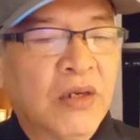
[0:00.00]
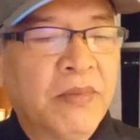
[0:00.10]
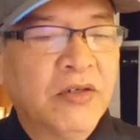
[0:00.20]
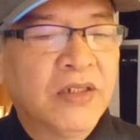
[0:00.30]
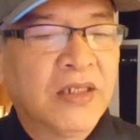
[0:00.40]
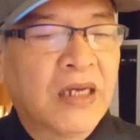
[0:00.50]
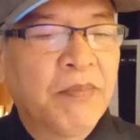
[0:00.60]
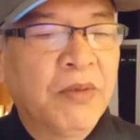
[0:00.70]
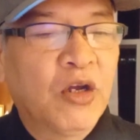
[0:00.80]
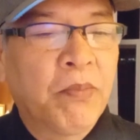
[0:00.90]
about the
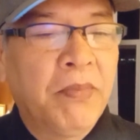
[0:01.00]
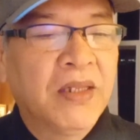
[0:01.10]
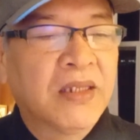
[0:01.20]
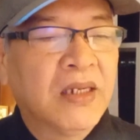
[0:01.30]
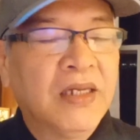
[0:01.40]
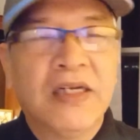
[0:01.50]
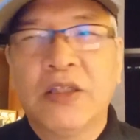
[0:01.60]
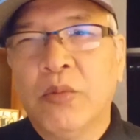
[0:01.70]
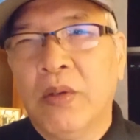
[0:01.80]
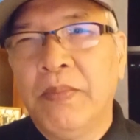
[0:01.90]
topic of mental health
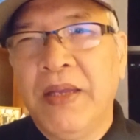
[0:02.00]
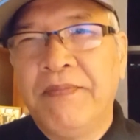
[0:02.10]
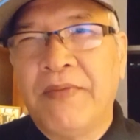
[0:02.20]
will be